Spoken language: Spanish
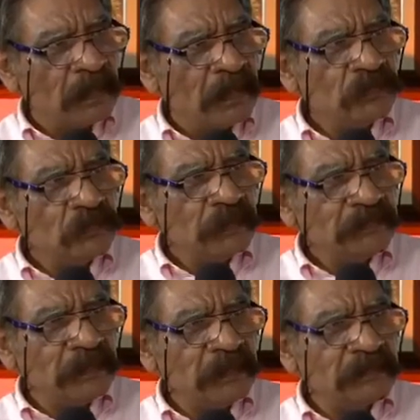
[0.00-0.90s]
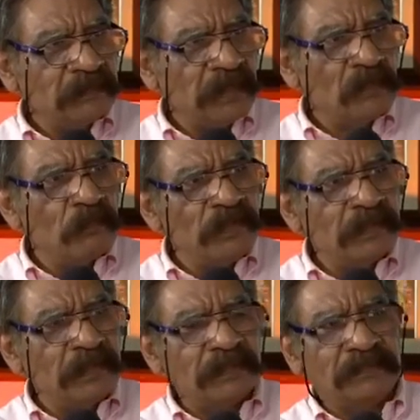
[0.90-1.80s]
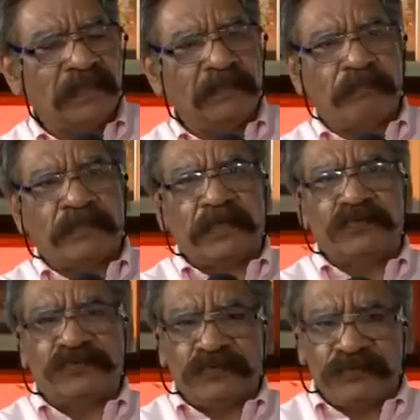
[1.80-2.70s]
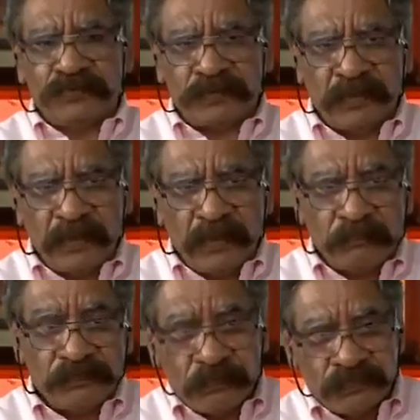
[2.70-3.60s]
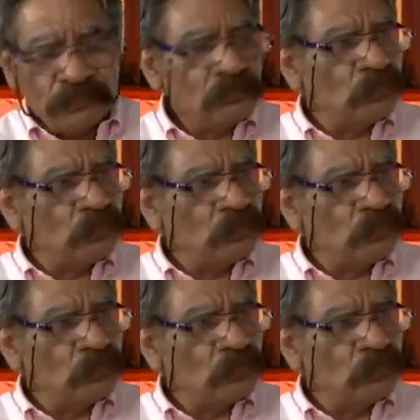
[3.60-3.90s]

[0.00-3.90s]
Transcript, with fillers: Entonces va a ser este, algo muy interesante porque nosotros pues somos un